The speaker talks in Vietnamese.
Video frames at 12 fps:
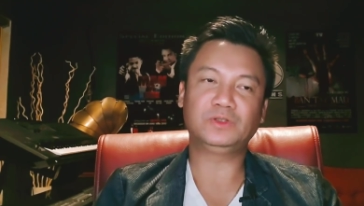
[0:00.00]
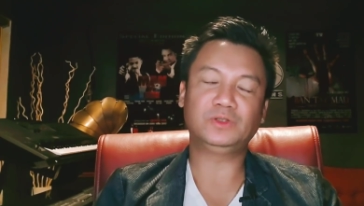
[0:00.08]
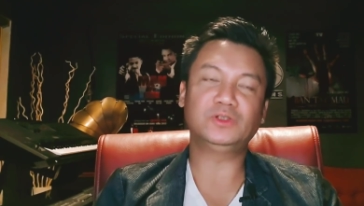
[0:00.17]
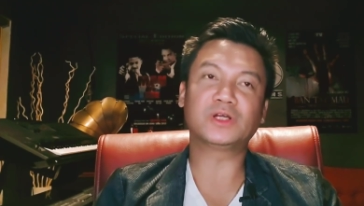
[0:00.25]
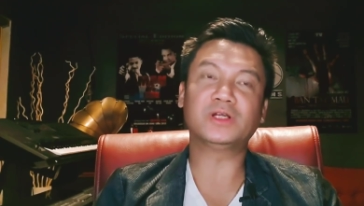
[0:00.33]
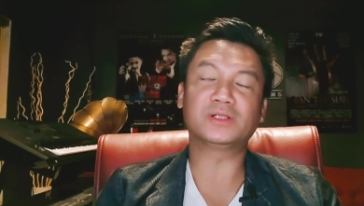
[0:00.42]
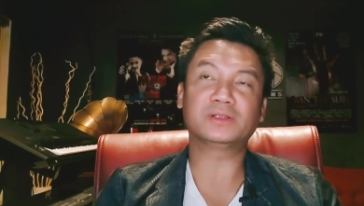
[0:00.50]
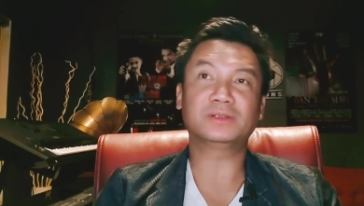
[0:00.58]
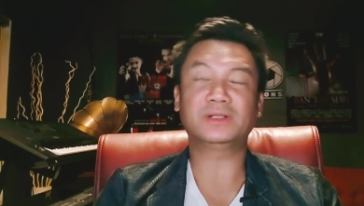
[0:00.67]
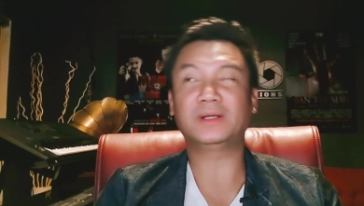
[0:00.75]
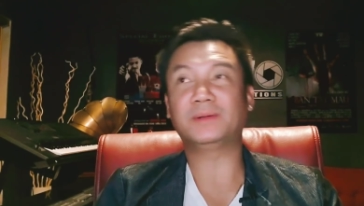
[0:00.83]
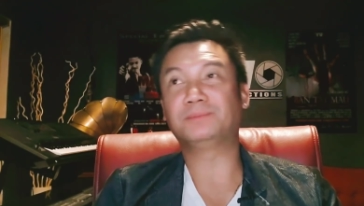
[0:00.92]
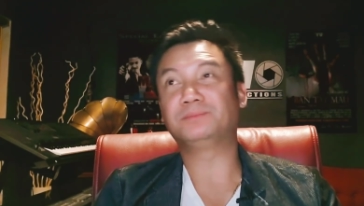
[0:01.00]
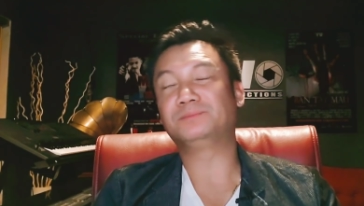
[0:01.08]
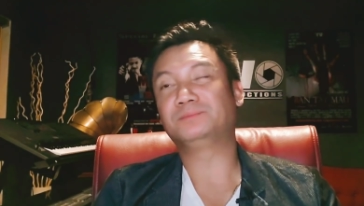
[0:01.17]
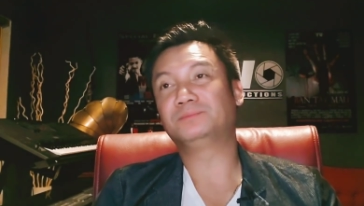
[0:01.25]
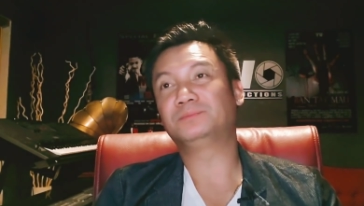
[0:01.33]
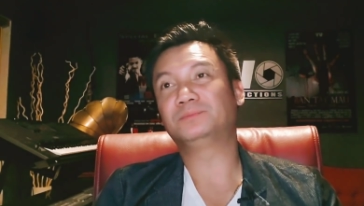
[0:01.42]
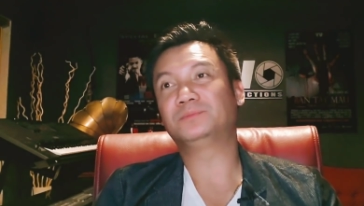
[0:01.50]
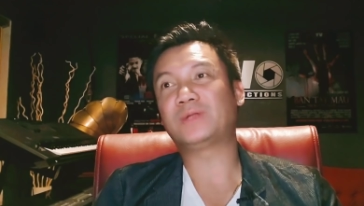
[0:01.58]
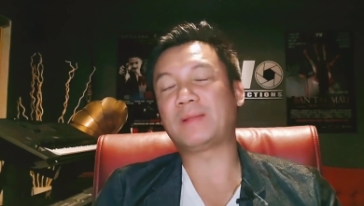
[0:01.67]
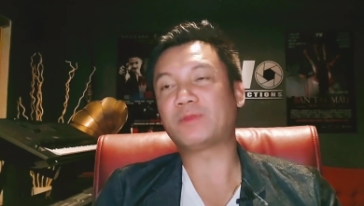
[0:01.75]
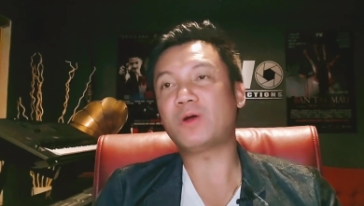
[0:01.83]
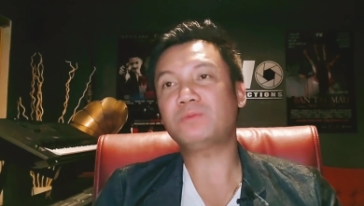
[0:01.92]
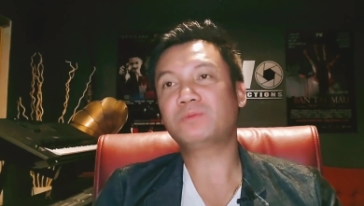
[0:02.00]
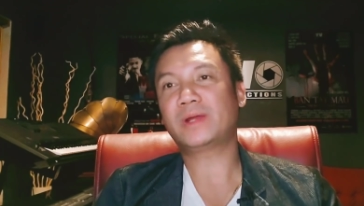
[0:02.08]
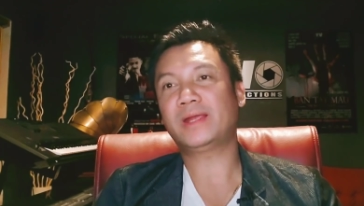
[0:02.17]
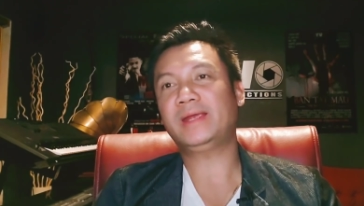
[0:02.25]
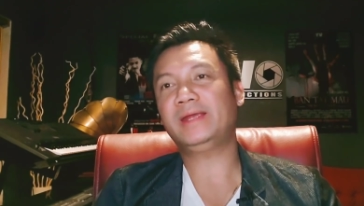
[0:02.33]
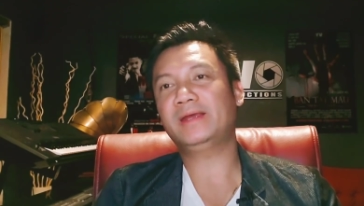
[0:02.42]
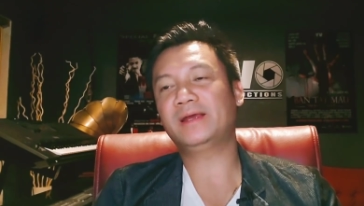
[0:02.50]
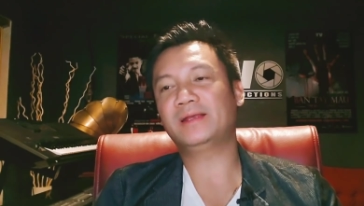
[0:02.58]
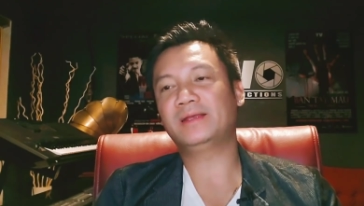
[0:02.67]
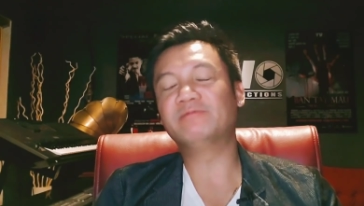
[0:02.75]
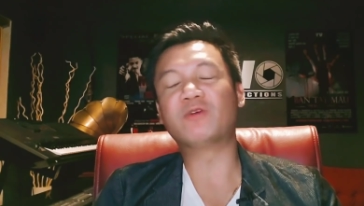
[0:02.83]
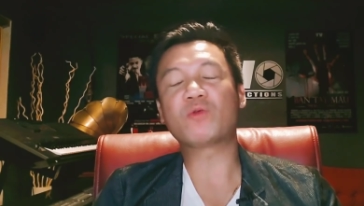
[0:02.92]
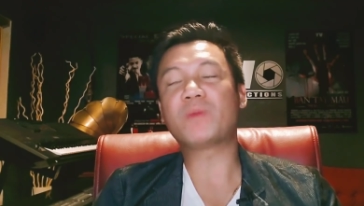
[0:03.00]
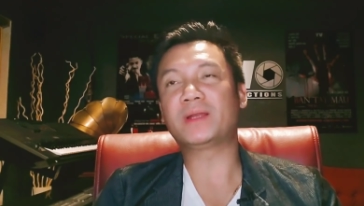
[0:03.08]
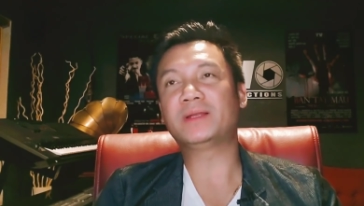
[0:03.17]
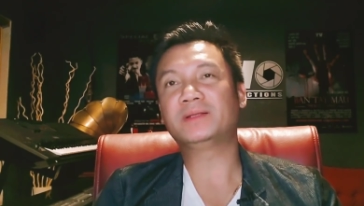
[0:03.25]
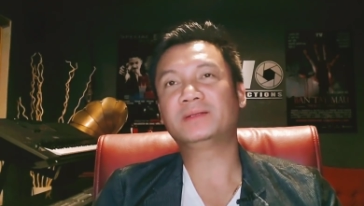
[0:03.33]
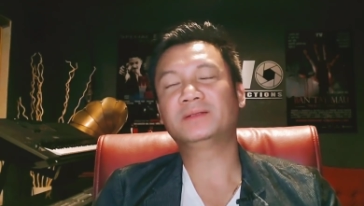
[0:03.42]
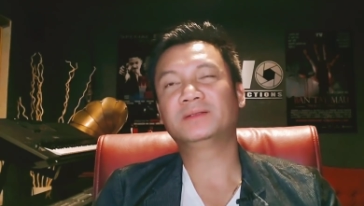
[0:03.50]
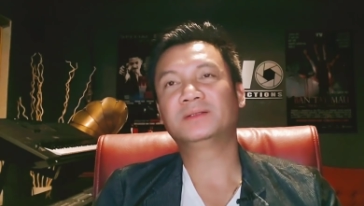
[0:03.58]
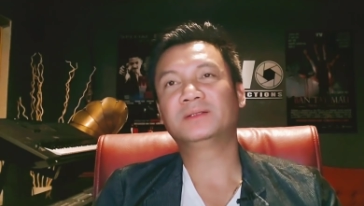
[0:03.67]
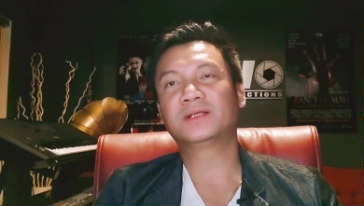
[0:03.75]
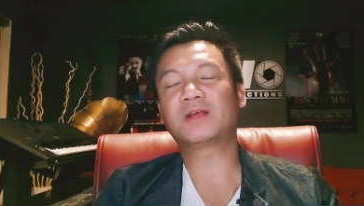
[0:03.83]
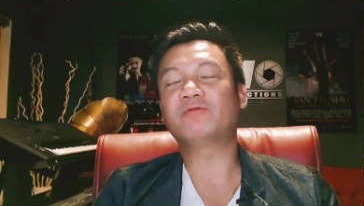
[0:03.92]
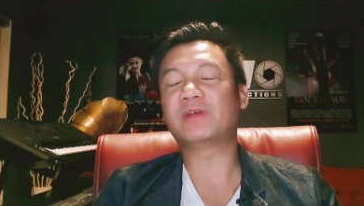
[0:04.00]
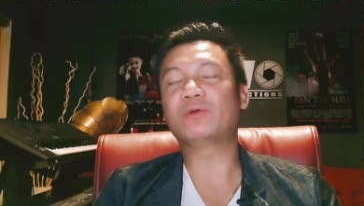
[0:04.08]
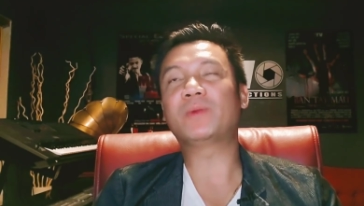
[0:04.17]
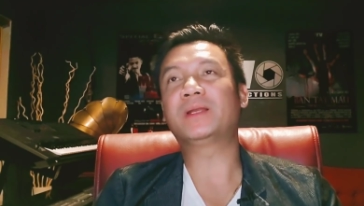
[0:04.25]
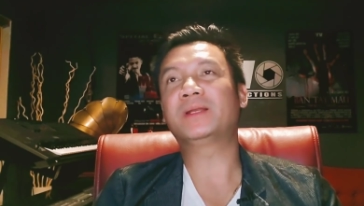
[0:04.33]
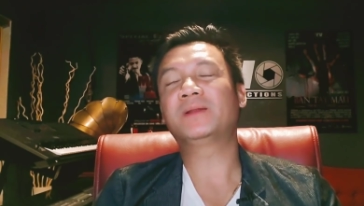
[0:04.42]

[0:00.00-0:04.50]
chưa có được um, làm tốt cái ờ, nhiệm vụ của mình cái công việc của mình